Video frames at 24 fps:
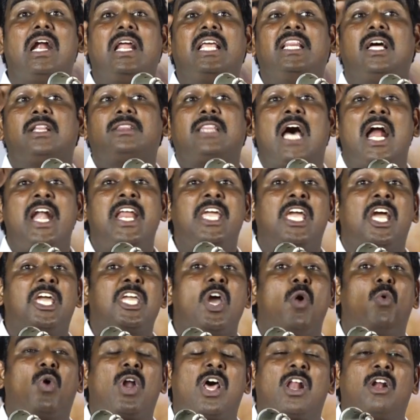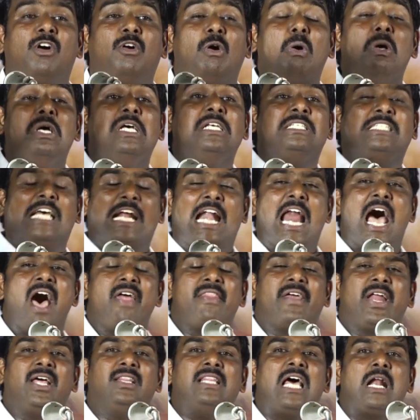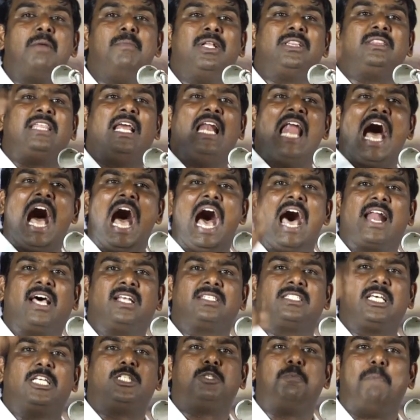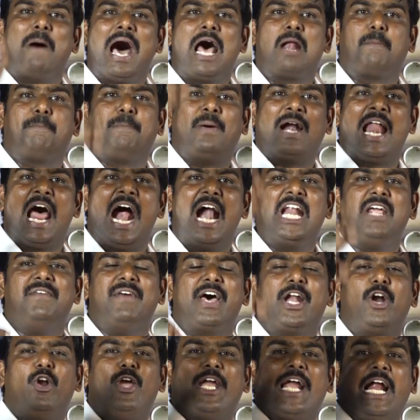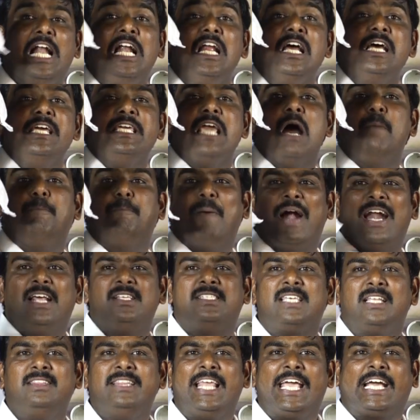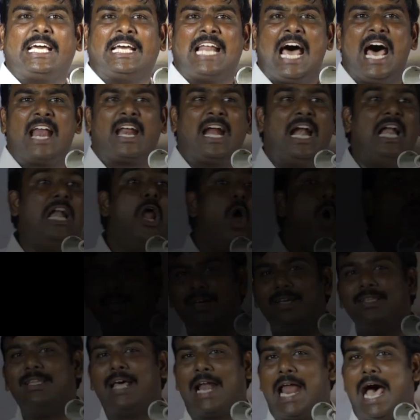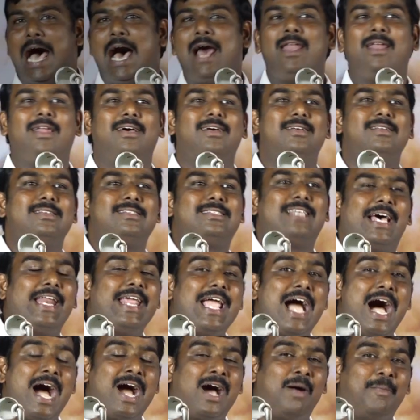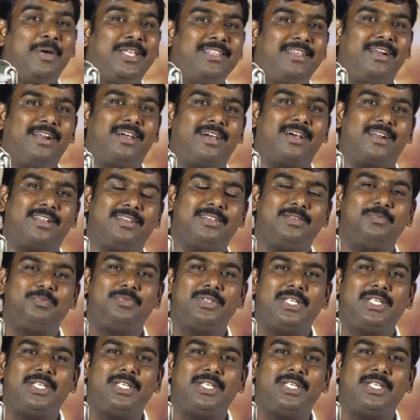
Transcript: இதைத்தான் நீங்க எங்க உணரும் சனாதன தர்மத்தில் ஆர் எஸ் எஸ் பார்ப்பன அடிவருடிகள் எப்படி சிந்திக்கிறார்கள் இந்த நாள் சரியாக அமைந்திருக்கிறது